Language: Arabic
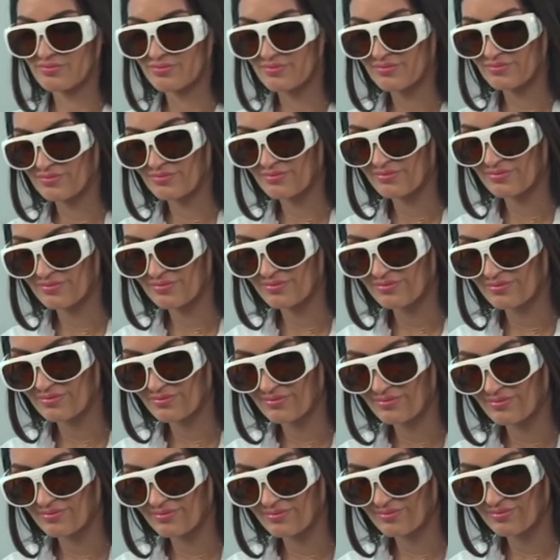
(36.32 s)
الاسبكترا
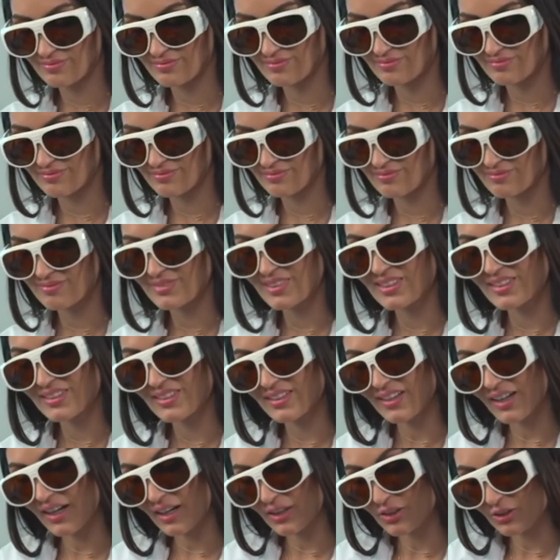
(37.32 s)
ليزر
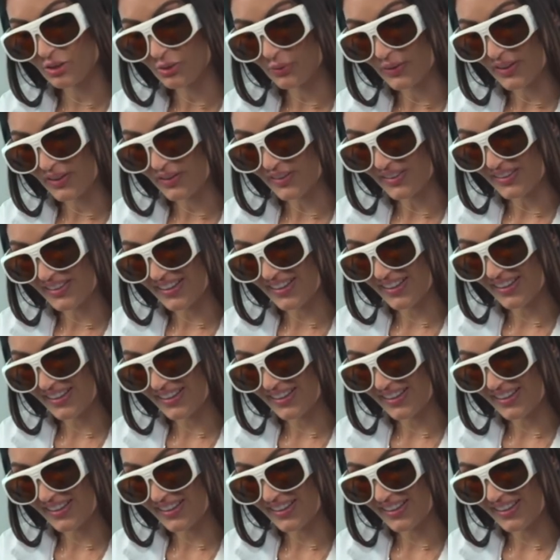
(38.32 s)
بتقنية التقشير